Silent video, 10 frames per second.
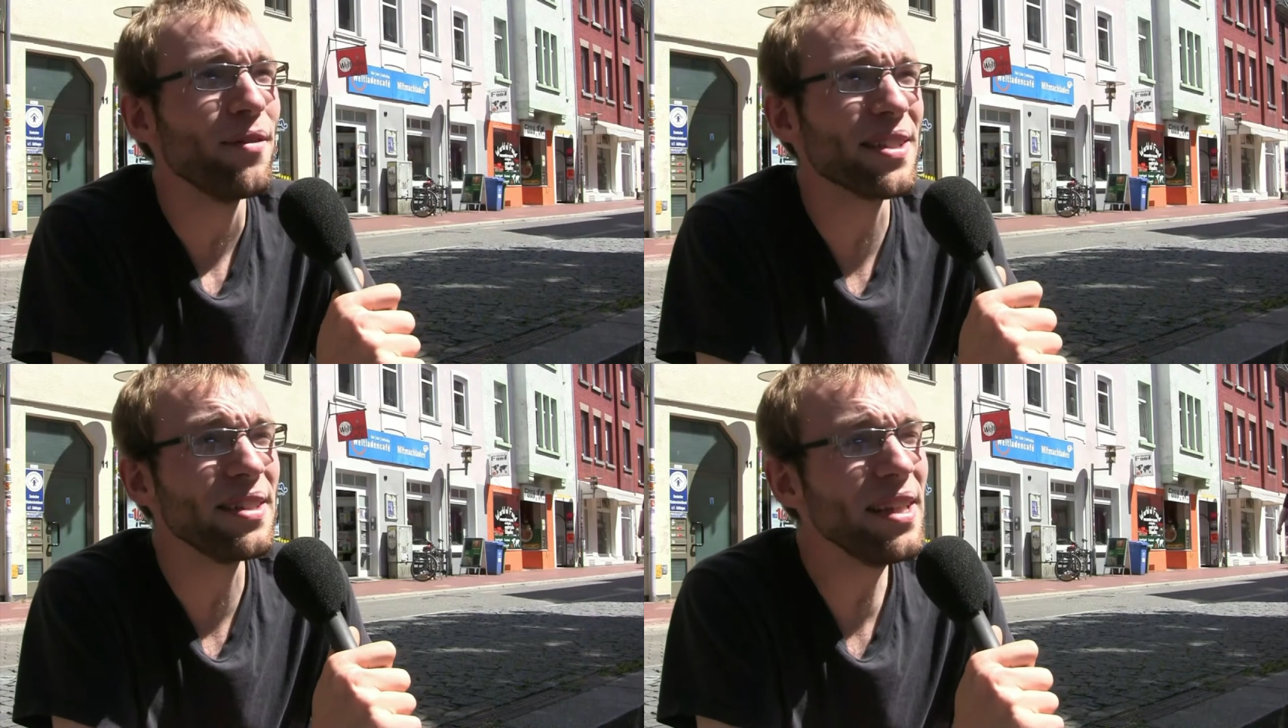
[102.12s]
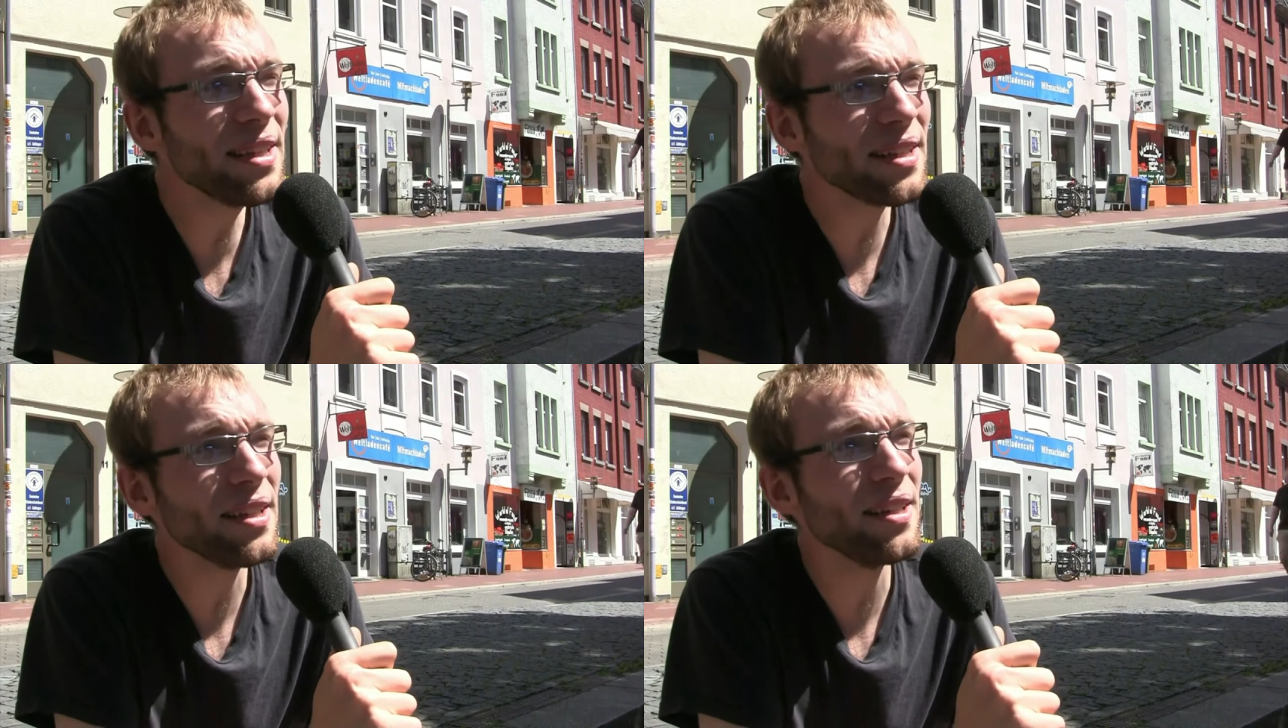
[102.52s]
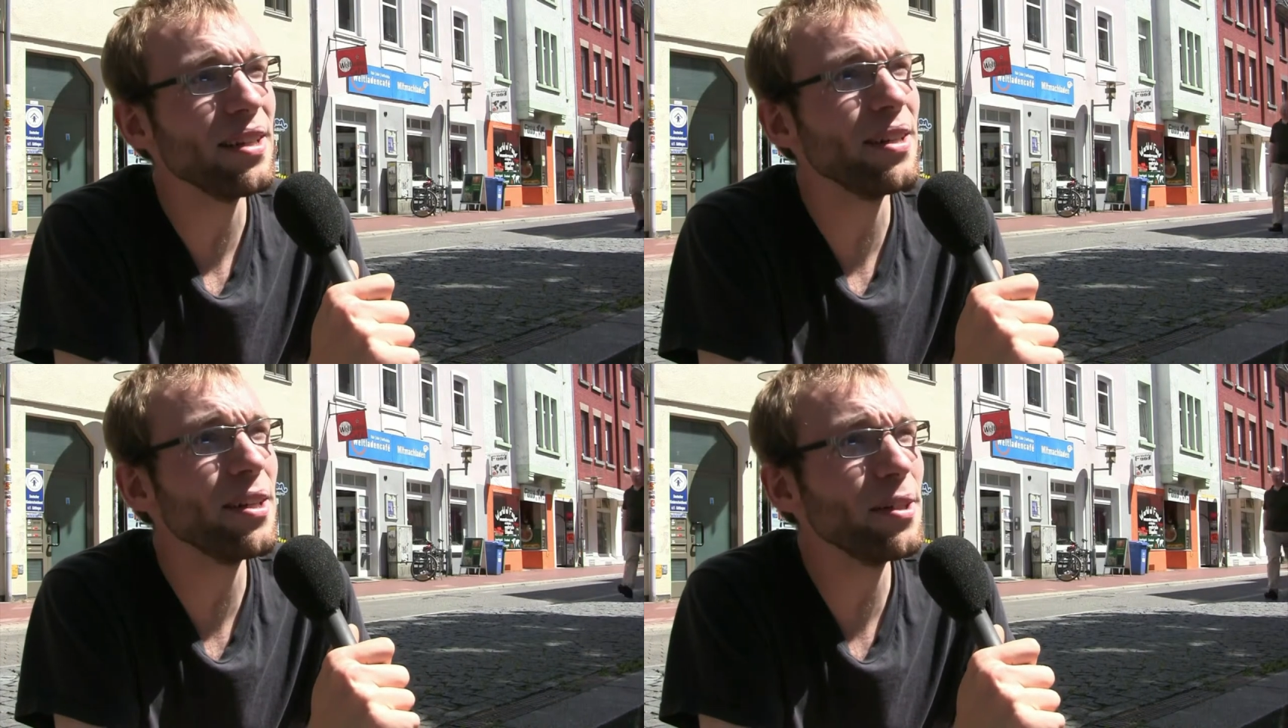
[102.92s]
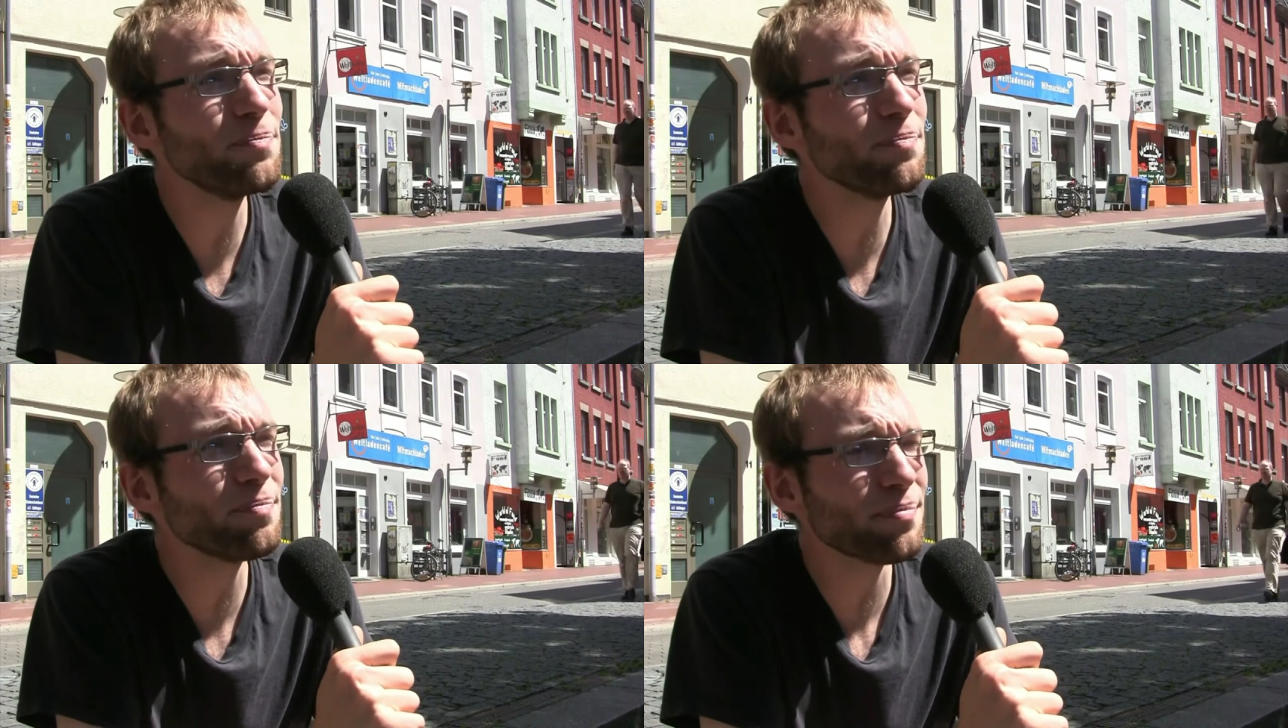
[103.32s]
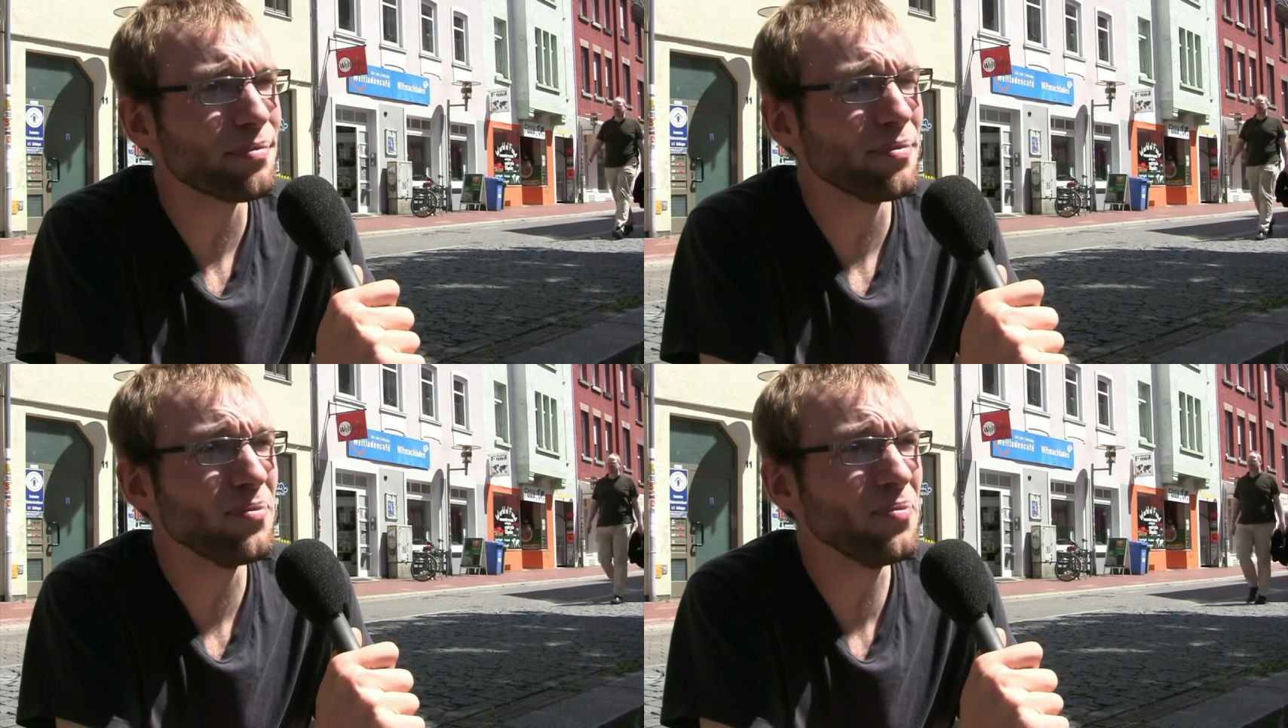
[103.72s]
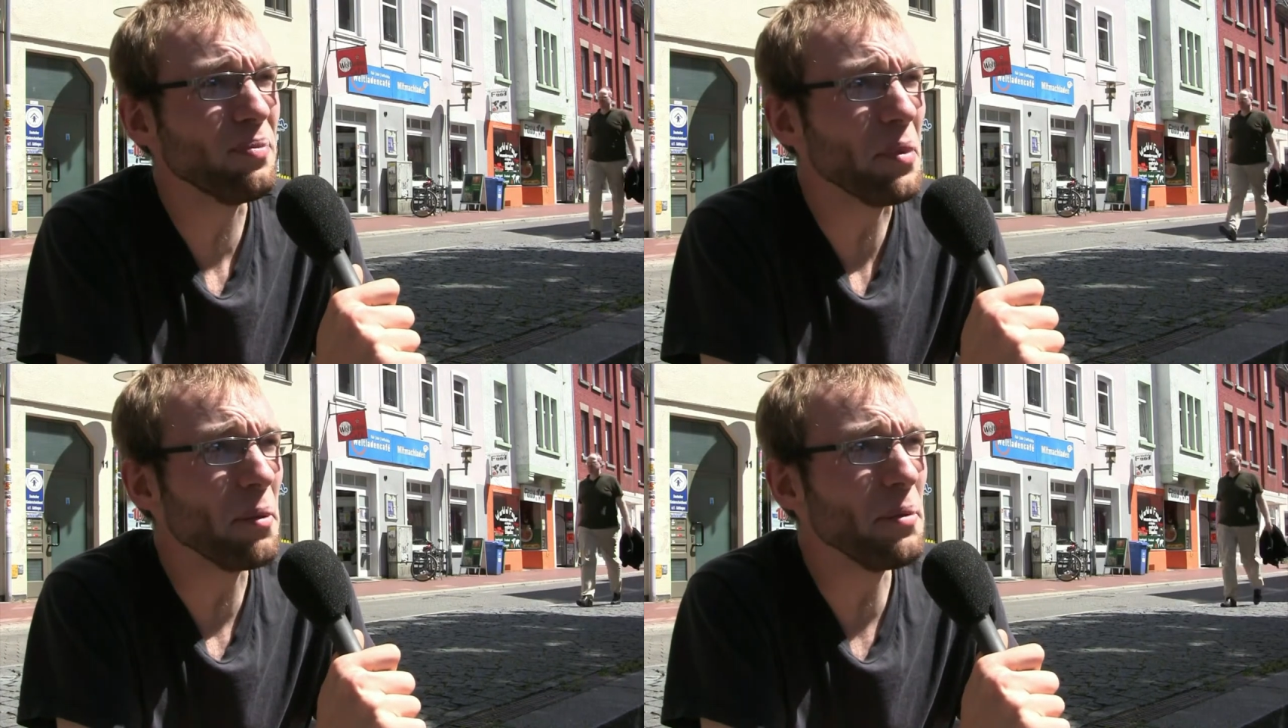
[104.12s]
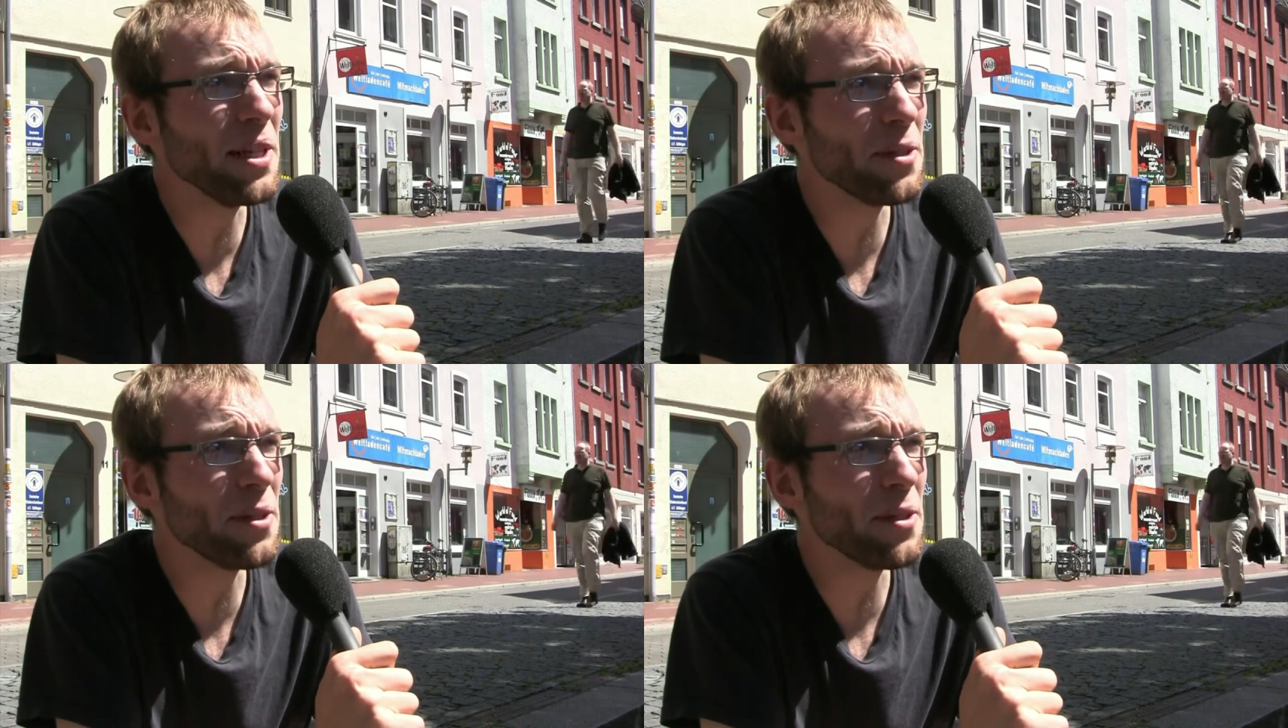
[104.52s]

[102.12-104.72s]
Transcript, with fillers: Was nicht ähm, mit